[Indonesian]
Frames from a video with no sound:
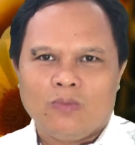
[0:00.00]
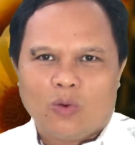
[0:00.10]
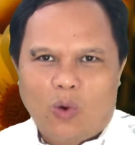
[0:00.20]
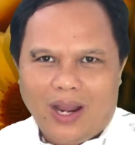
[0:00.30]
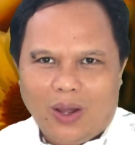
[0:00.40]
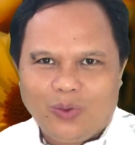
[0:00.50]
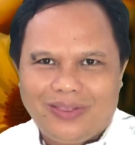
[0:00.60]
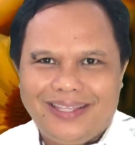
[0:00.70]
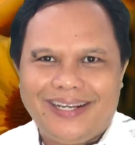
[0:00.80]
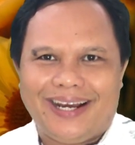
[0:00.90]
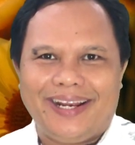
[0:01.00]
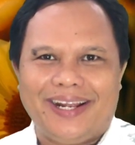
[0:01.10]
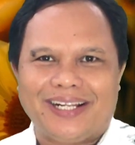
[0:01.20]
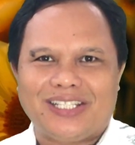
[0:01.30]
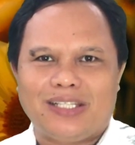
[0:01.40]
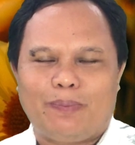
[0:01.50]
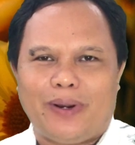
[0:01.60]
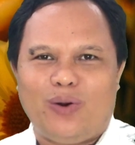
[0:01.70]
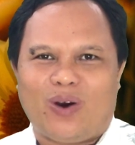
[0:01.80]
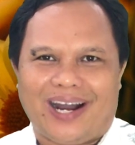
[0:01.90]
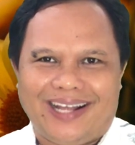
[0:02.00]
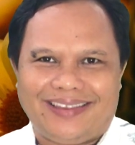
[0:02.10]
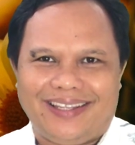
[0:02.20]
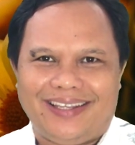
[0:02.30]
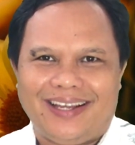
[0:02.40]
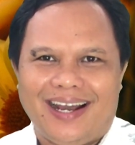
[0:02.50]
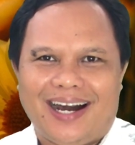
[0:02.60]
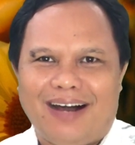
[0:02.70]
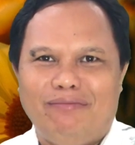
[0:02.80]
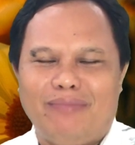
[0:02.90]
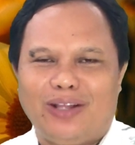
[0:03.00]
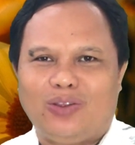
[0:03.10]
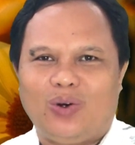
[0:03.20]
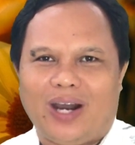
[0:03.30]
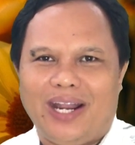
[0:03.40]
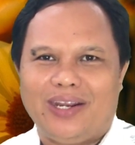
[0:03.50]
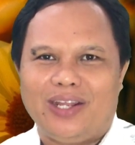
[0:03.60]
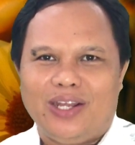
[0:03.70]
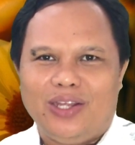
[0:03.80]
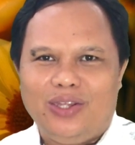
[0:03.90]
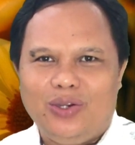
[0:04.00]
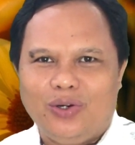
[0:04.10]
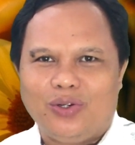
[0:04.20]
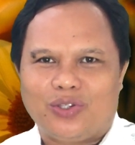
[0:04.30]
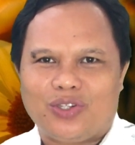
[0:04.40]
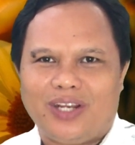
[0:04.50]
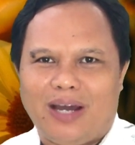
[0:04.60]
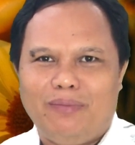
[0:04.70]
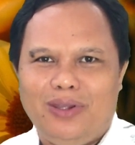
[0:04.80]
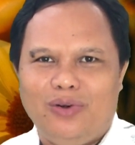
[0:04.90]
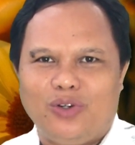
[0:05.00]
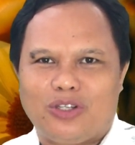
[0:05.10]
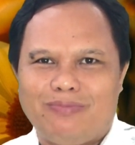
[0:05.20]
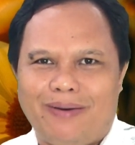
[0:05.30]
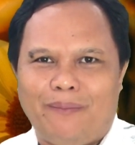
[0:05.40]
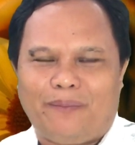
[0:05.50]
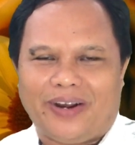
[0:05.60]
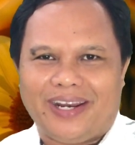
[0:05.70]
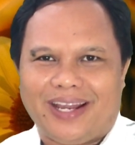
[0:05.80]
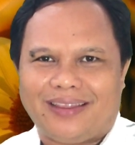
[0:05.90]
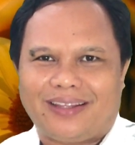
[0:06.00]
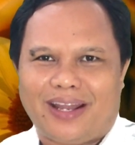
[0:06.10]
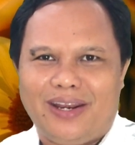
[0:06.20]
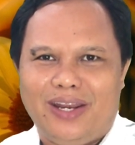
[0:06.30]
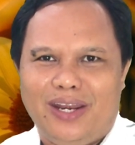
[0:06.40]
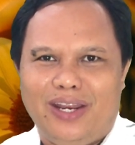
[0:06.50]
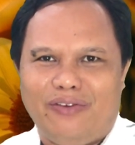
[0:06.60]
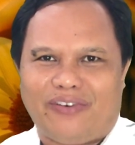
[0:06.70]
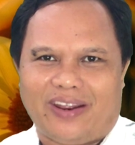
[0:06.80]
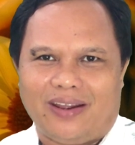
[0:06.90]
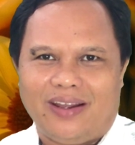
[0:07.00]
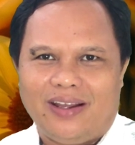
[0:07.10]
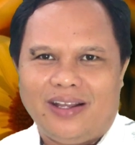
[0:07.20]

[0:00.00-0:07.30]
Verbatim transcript: Walau tidak dengan sepenuh hati, hamba Tuhan Yunus, Nabi Yunus memperingatkan Ninive.